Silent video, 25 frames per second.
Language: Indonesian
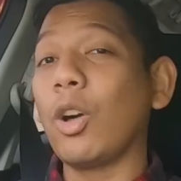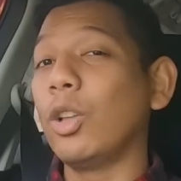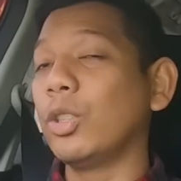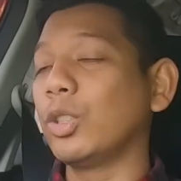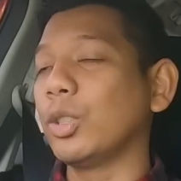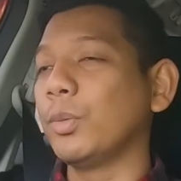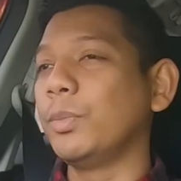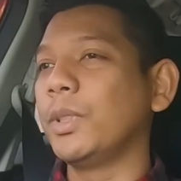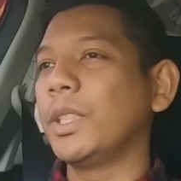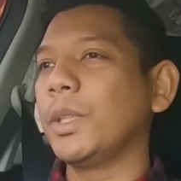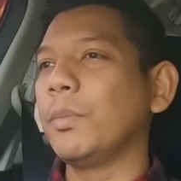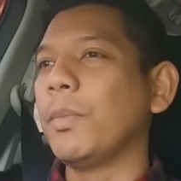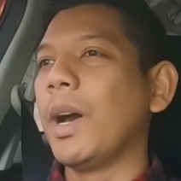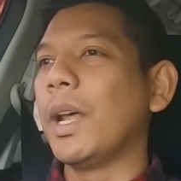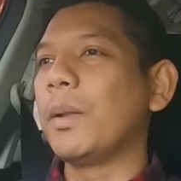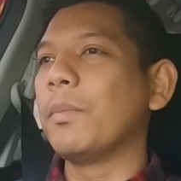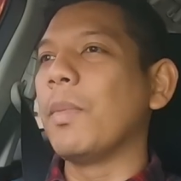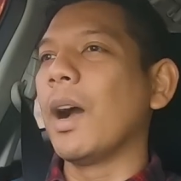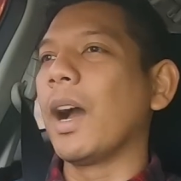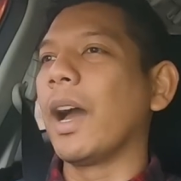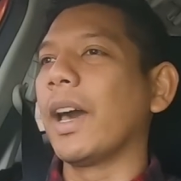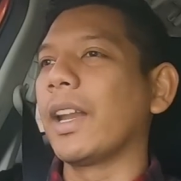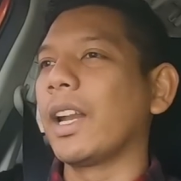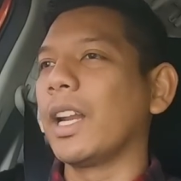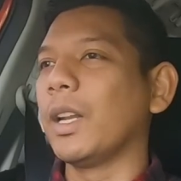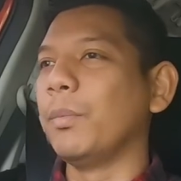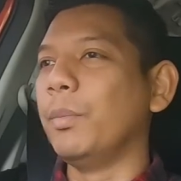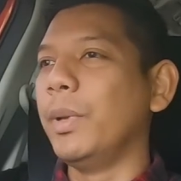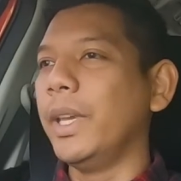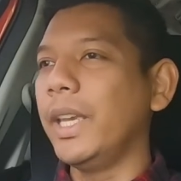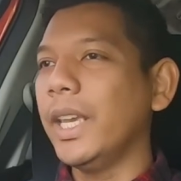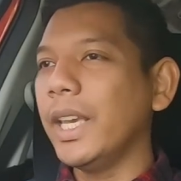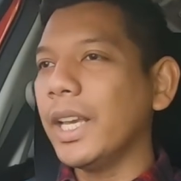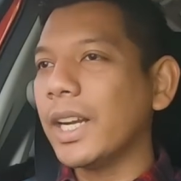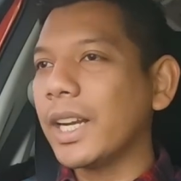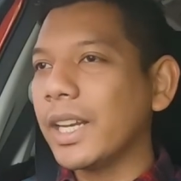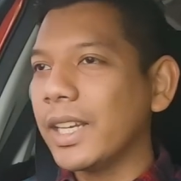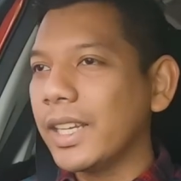kalau konsumsi bahan bakar
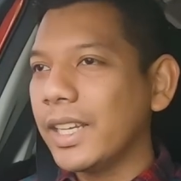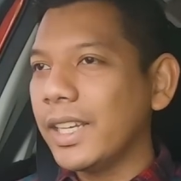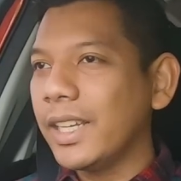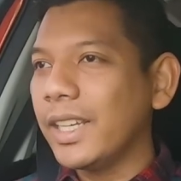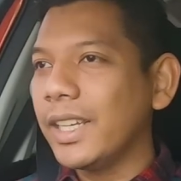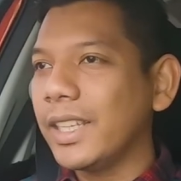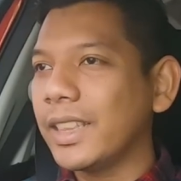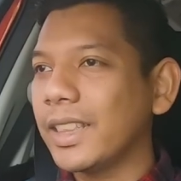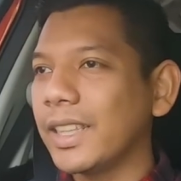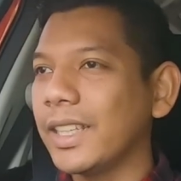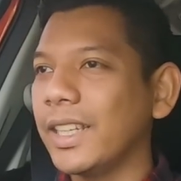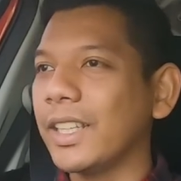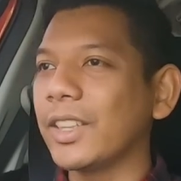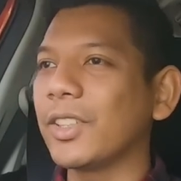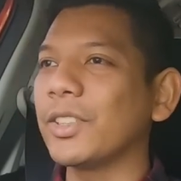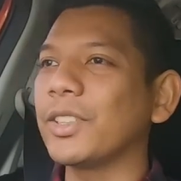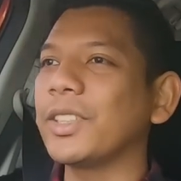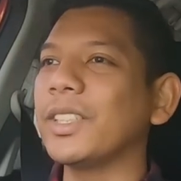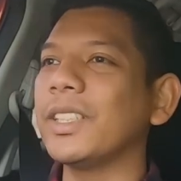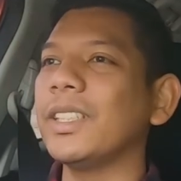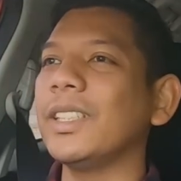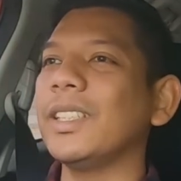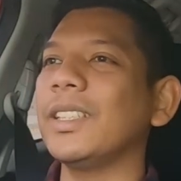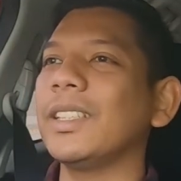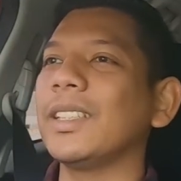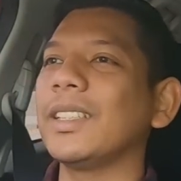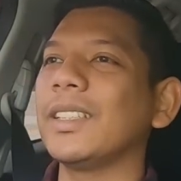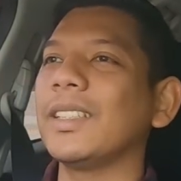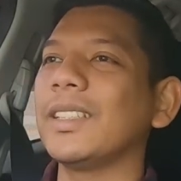lebih irit itu sih